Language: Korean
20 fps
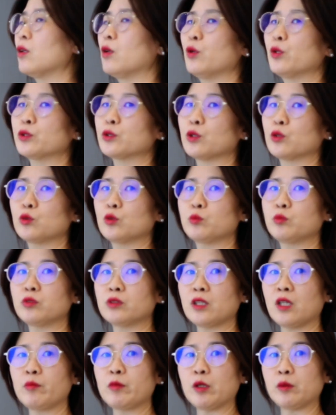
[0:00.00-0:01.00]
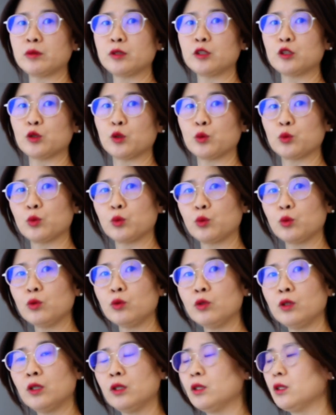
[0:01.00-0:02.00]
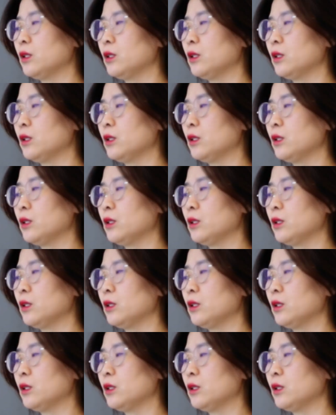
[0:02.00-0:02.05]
넣었어도 부담이 없을 정도로